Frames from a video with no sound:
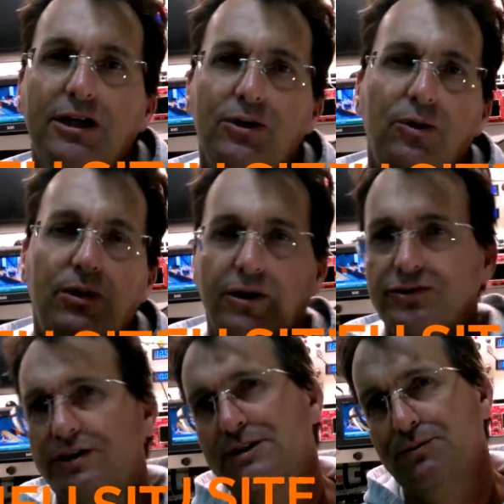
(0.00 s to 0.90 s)
o qual só
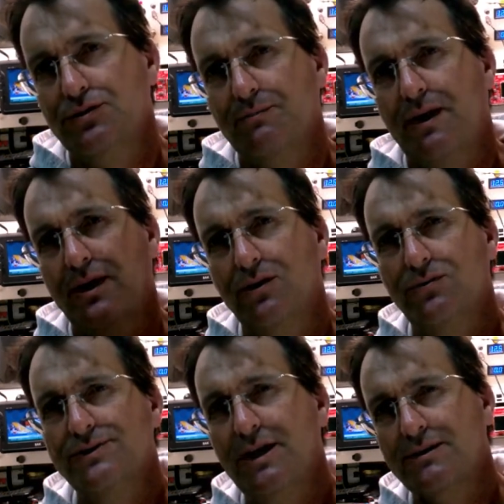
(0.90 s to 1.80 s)
recebi os aparelhos,
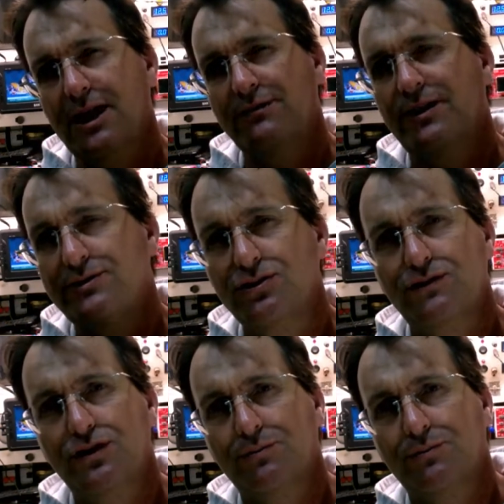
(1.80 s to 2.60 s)
consertar e fazer os vídeos